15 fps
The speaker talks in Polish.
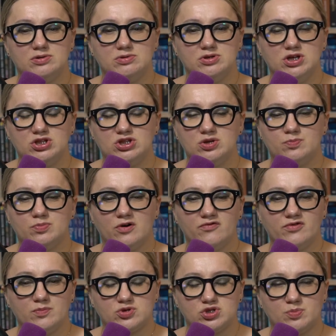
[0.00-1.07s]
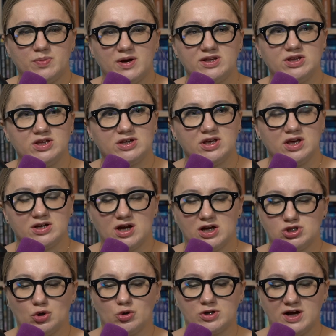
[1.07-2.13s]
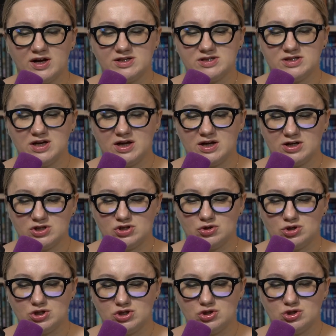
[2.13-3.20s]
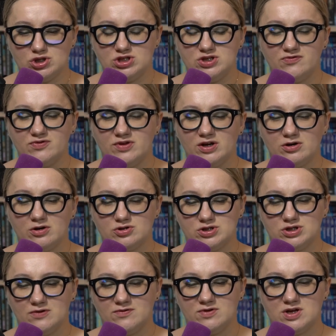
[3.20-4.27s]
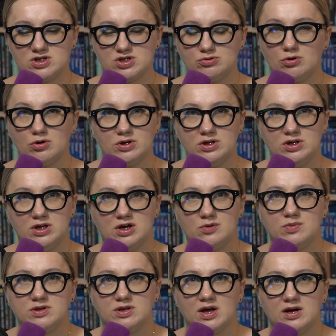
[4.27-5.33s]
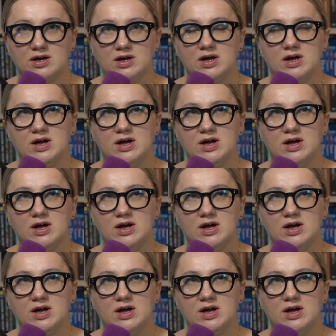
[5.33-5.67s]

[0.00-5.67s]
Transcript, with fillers: nietypowy przypadek, jakaś okazja, coś, coś dziwnego, co się wydarzyło i jakby na,